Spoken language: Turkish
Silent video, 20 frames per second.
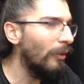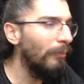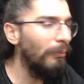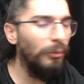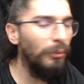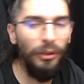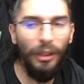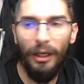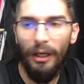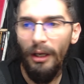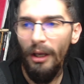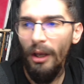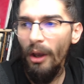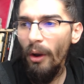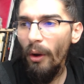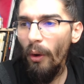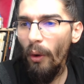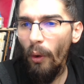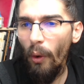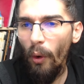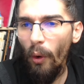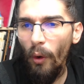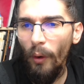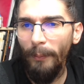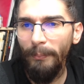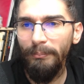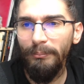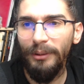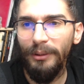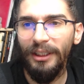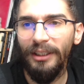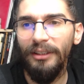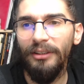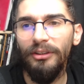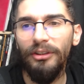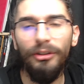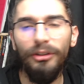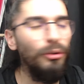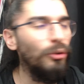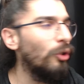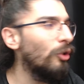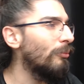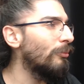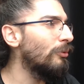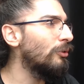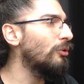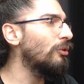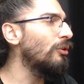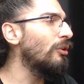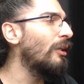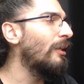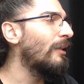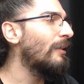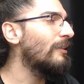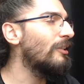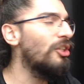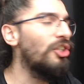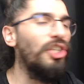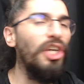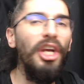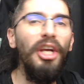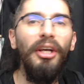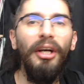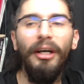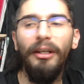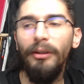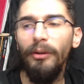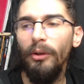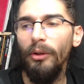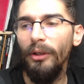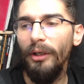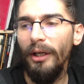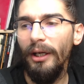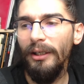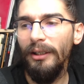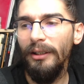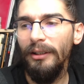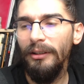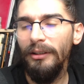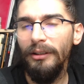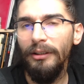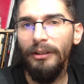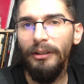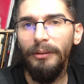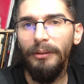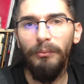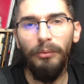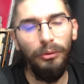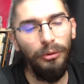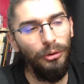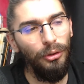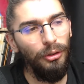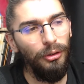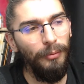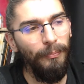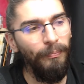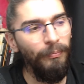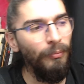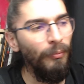Bu da 11. sorumuzu Ceyhan olarak buluyor.